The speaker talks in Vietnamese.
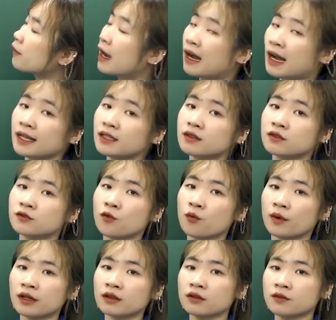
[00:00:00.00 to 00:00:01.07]
và cách sử
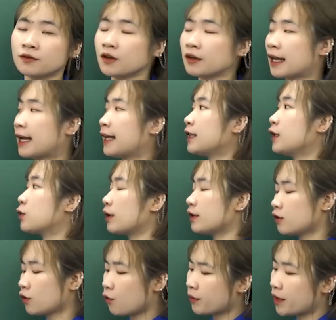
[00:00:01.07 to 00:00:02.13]
dụng các từ vựng này thì chúng ta
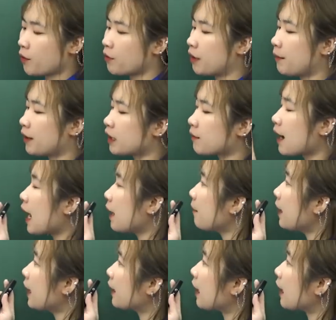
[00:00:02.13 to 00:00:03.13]
sẽ cùng nhau đến bài tập 2B